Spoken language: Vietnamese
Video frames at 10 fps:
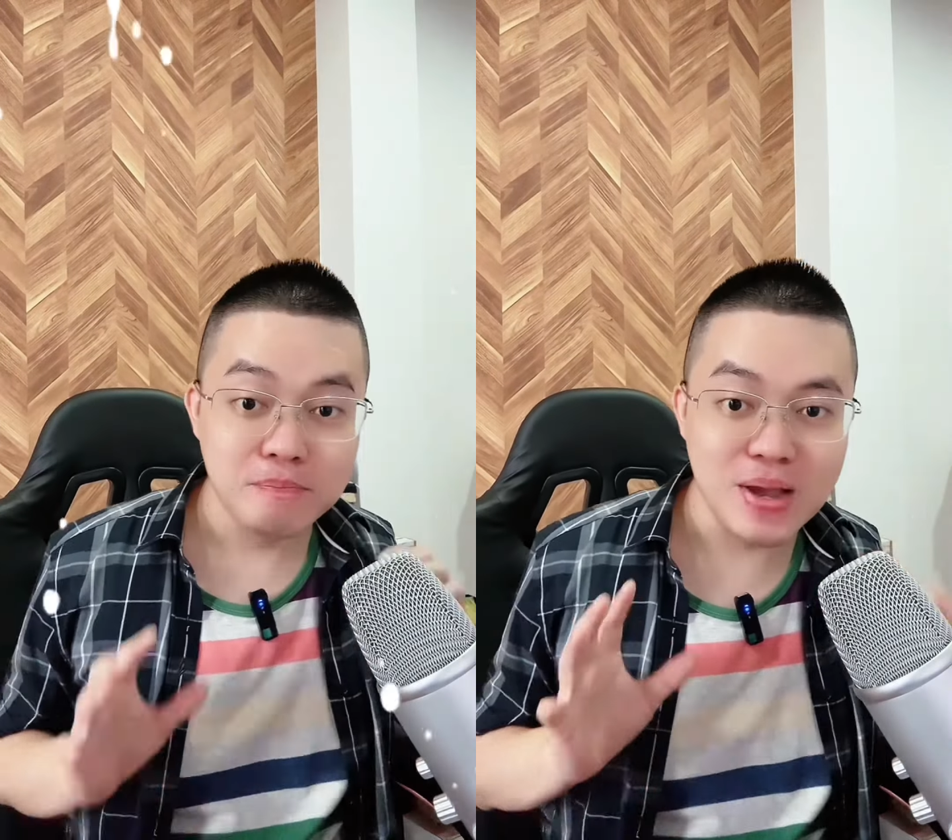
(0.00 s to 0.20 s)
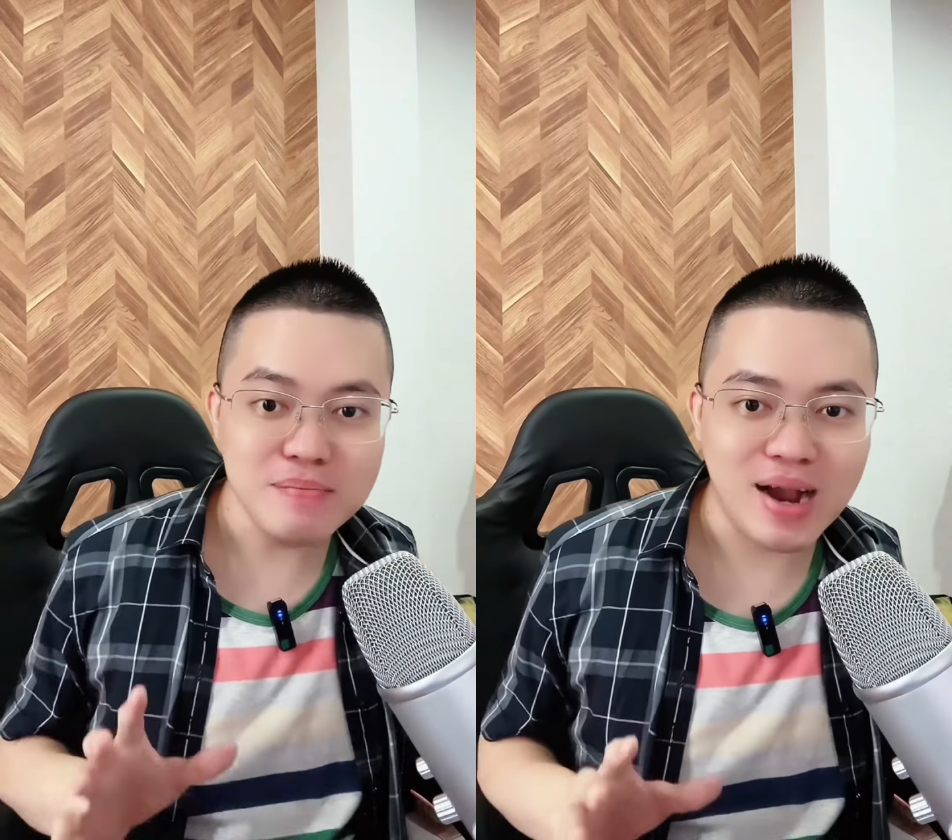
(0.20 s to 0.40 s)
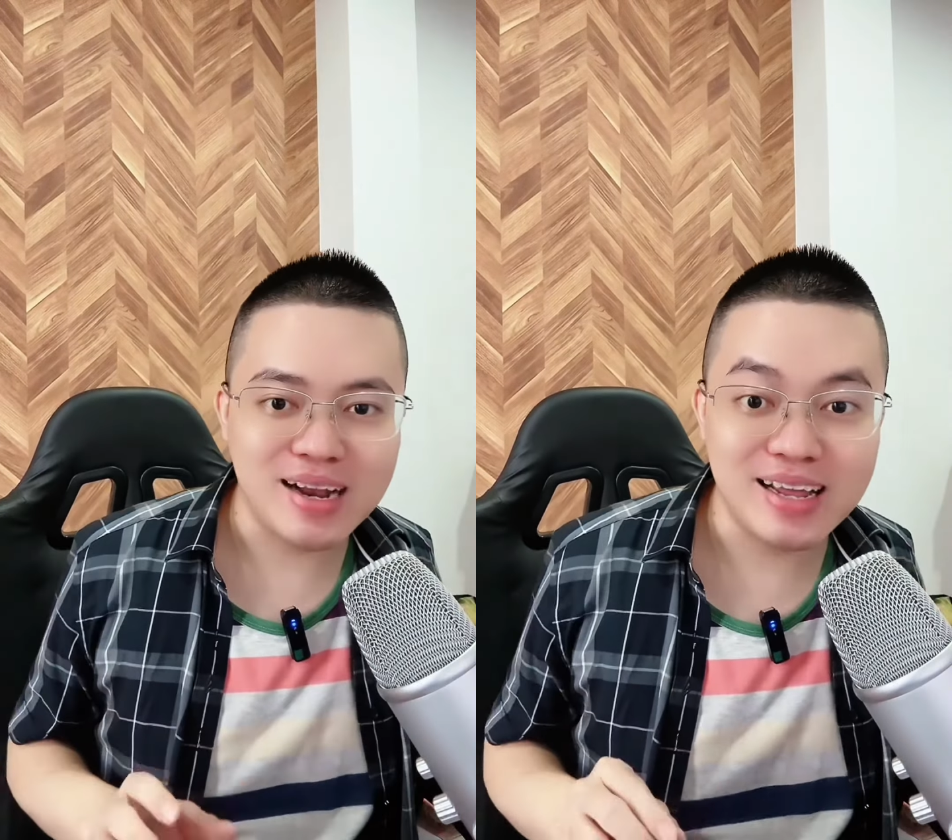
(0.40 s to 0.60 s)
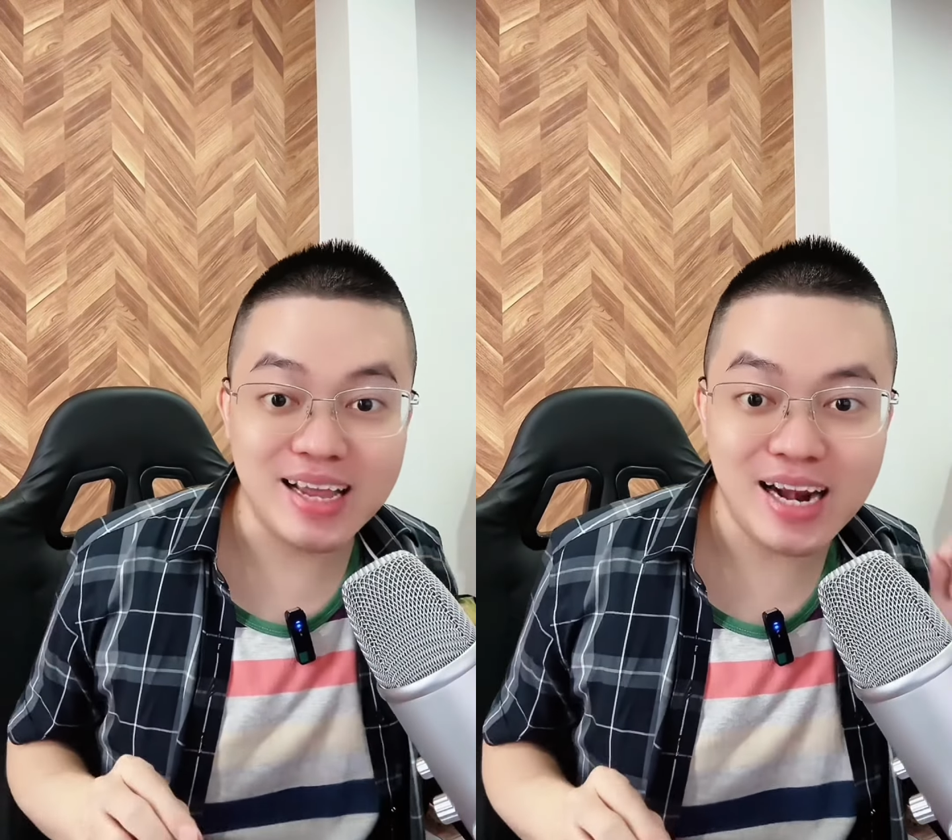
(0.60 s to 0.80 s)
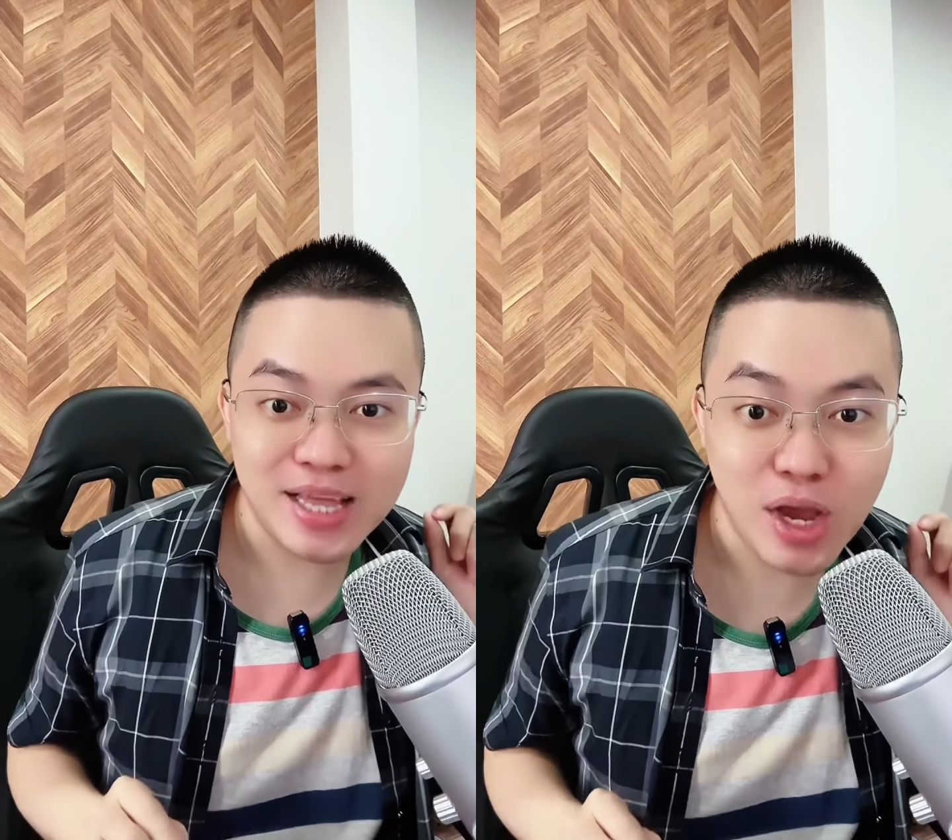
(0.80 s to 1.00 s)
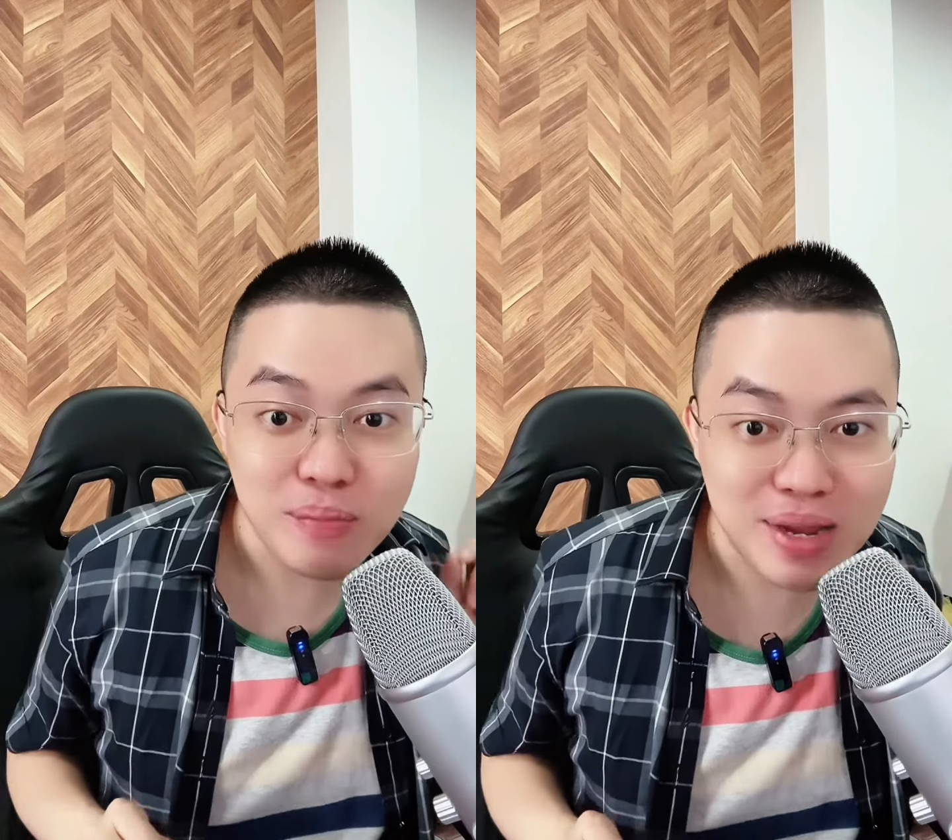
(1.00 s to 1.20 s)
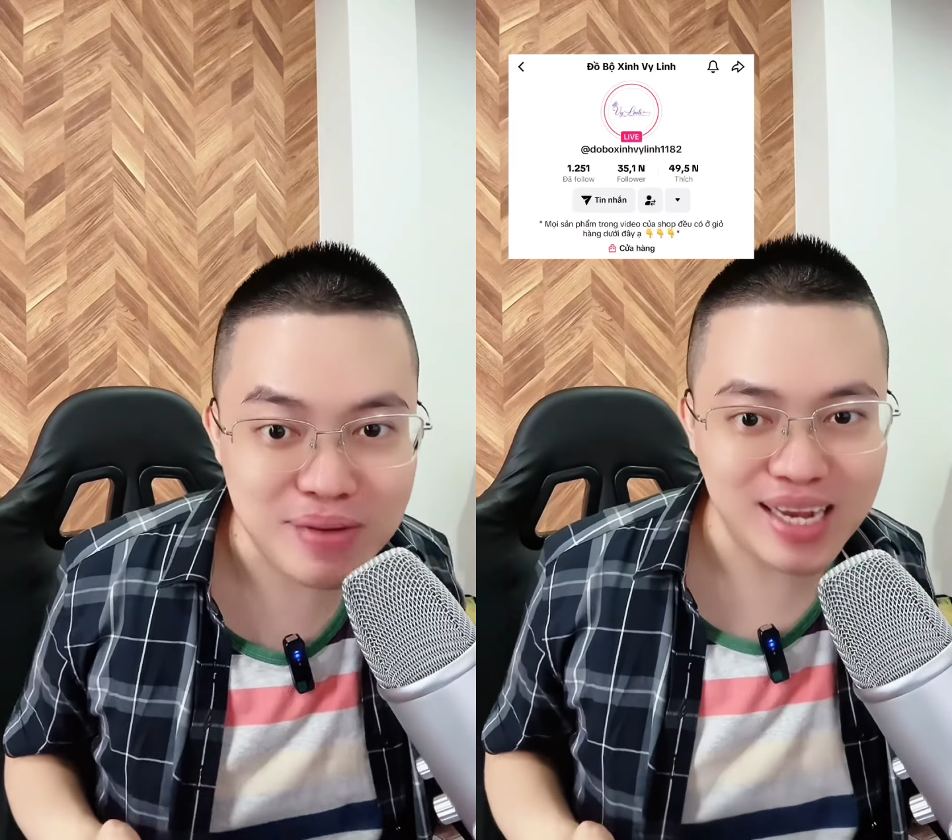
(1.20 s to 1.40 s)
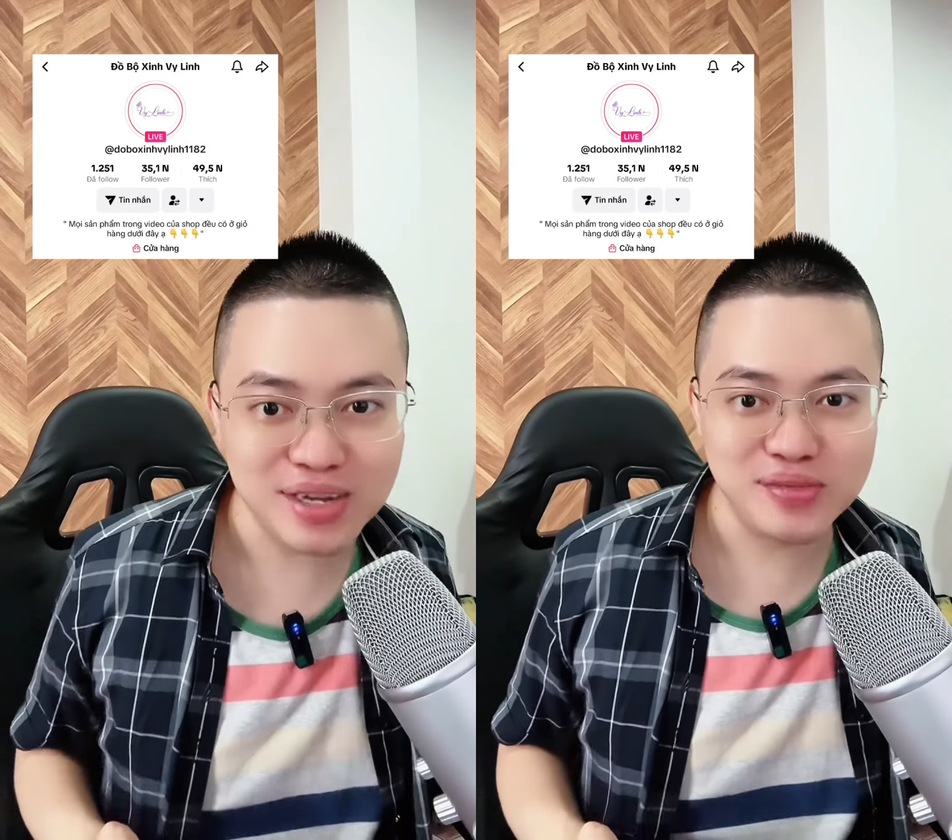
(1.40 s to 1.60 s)
Bí mật ở đây á, là do may
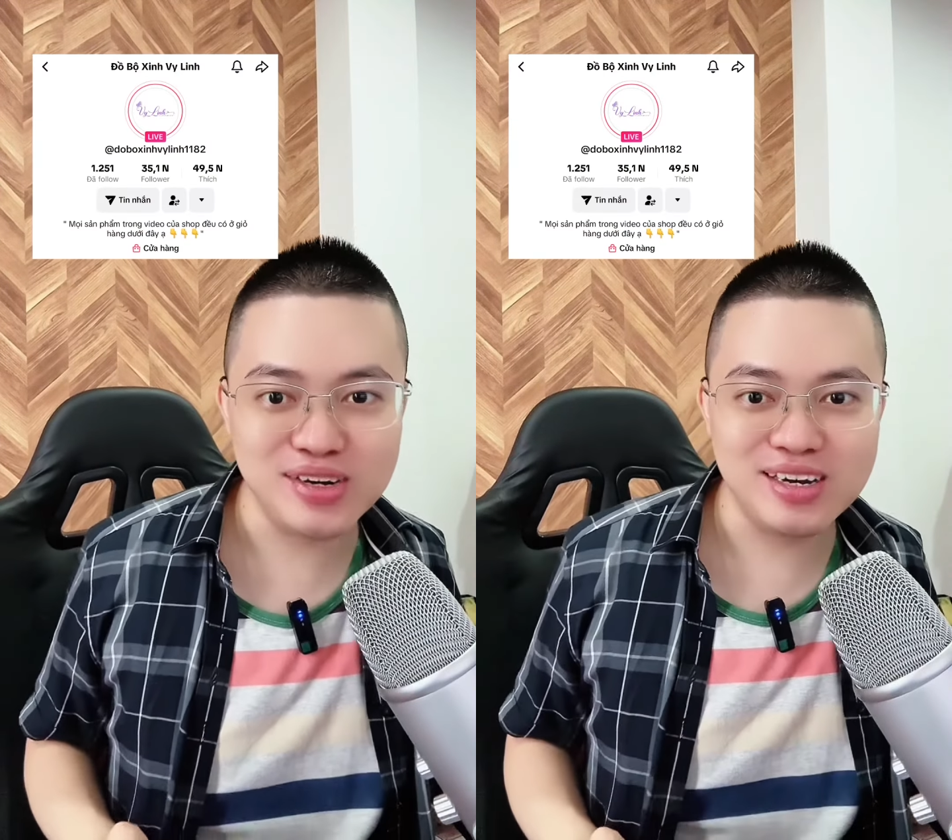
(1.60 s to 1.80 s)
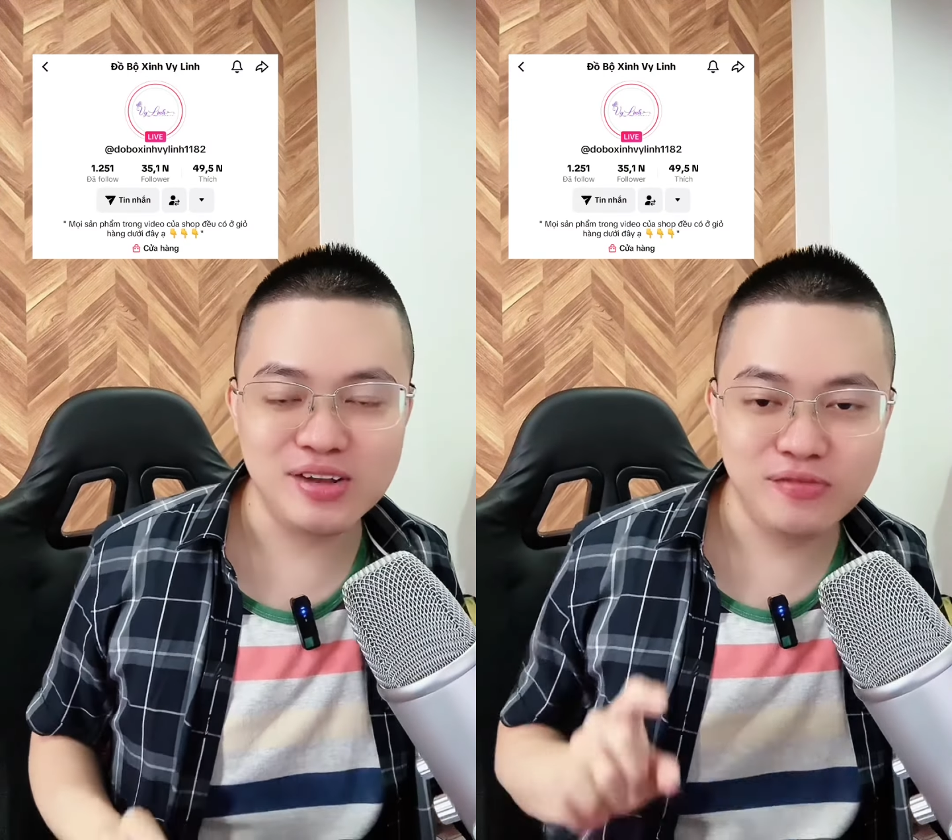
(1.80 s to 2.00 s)
mắn nha mọi người.